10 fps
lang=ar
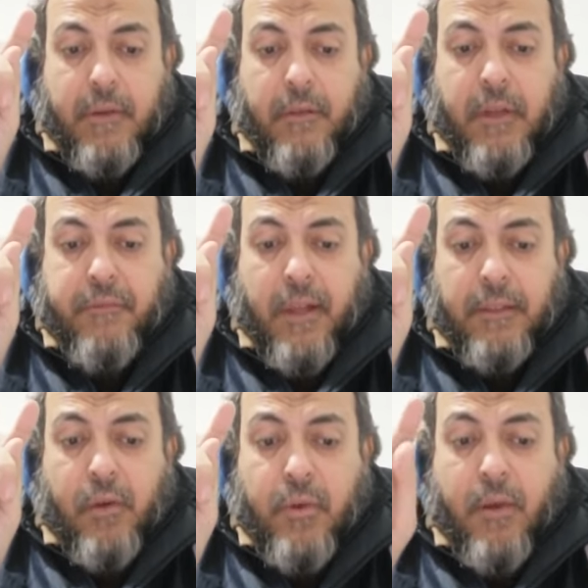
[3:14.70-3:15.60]
رفع
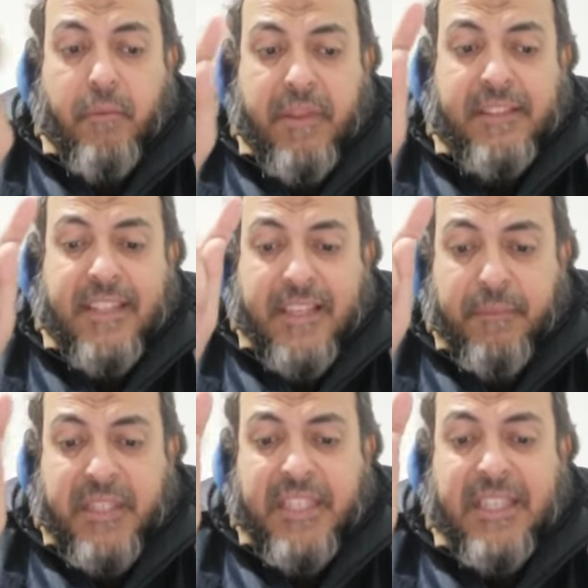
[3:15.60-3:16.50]
الله له مثل
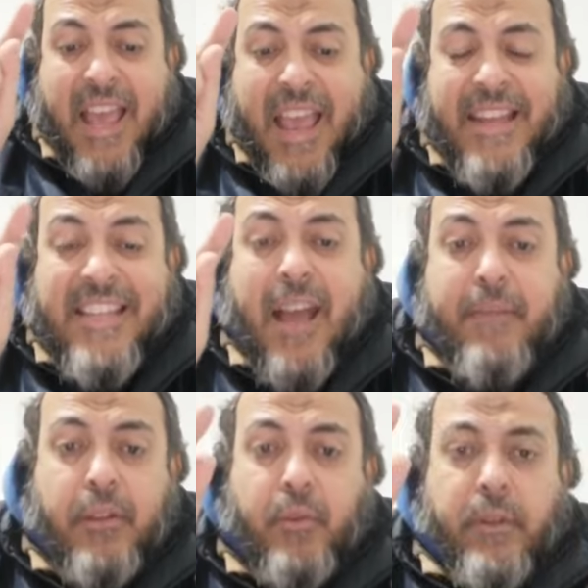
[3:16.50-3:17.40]
جميع أهل
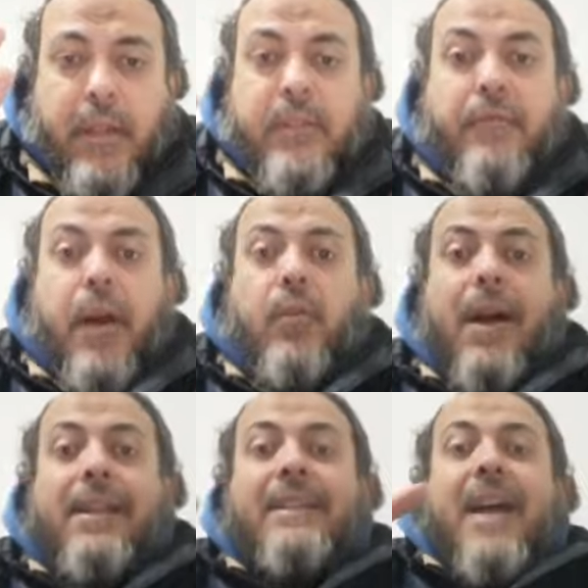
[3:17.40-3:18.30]
عمل الدنيا يعني رفع
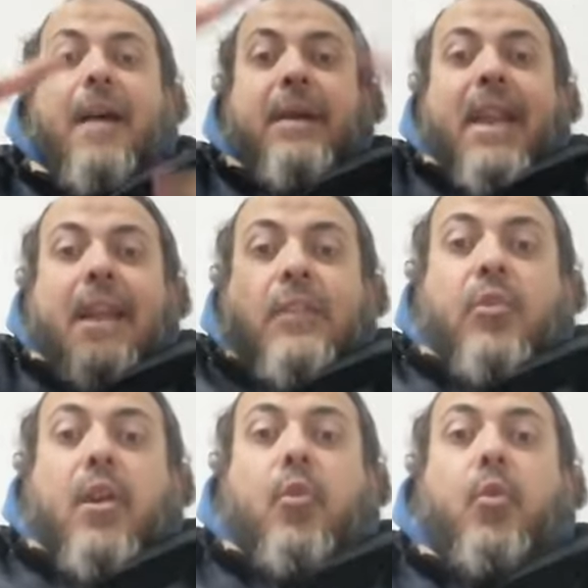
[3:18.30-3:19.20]
له قد عمل أهل
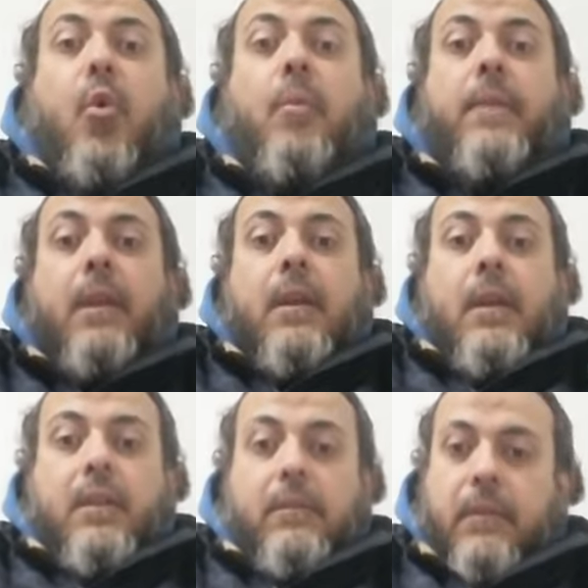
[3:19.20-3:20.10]
الدنيا كلهم
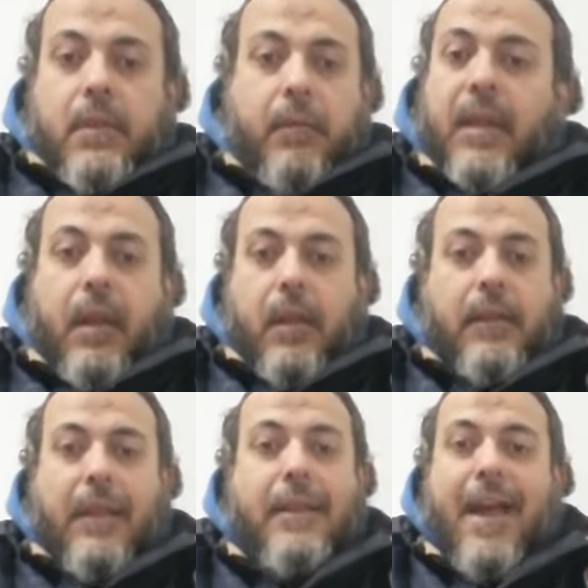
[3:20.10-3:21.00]
طب ده
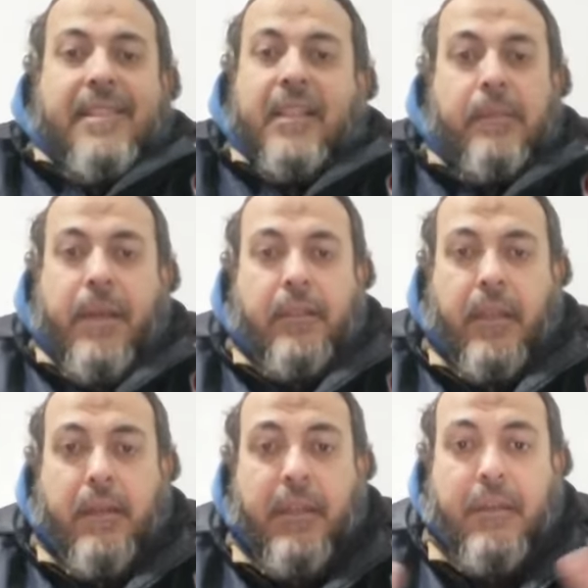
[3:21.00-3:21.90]
ده, ده حسنت بقد
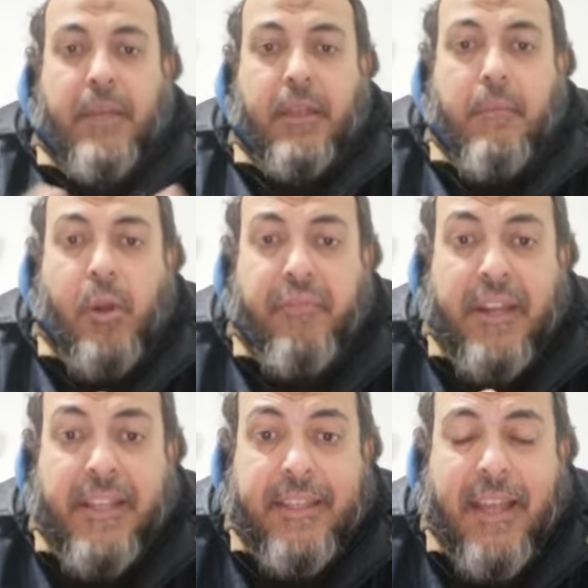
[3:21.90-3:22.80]
ايه لما لما يرفع
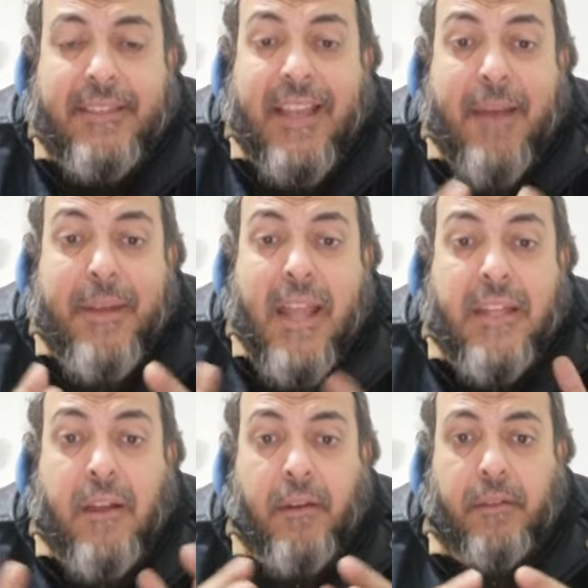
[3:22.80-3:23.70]
عليك قد عمل
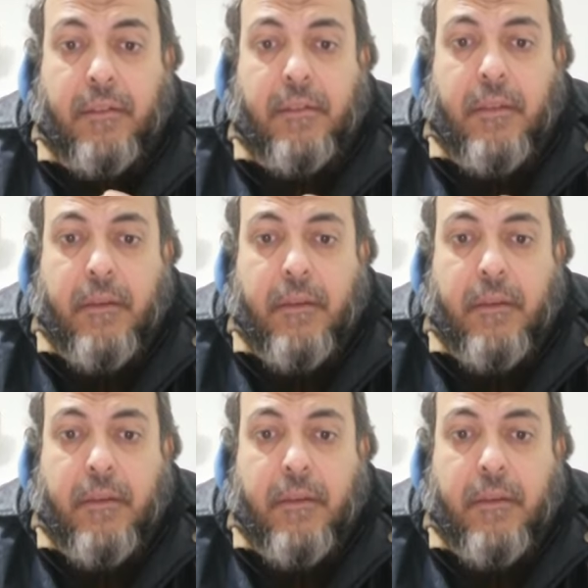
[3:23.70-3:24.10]
اهل الارض